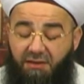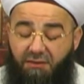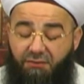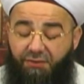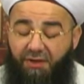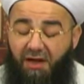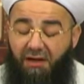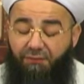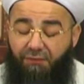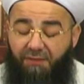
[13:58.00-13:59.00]

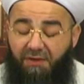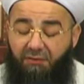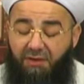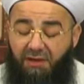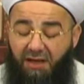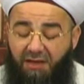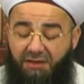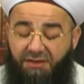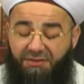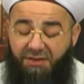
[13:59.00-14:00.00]
tudaafu fi
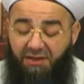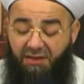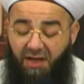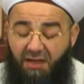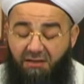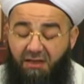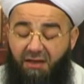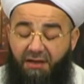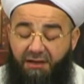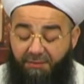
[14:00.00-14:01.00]
kezalike seyyiat.
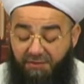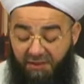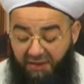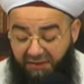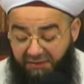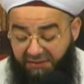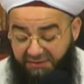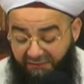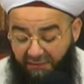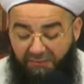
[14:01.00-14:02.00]
Ramazan ayında
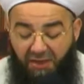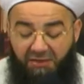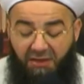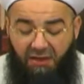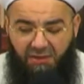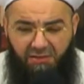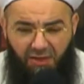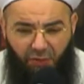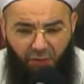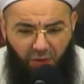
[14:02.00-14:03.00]
sevaplar da
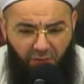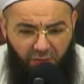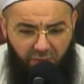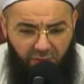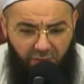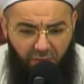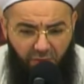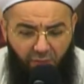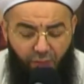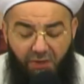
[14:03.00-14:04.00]
katlanıyor,
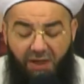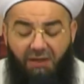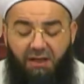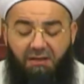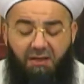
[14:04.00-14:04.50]
günahlar da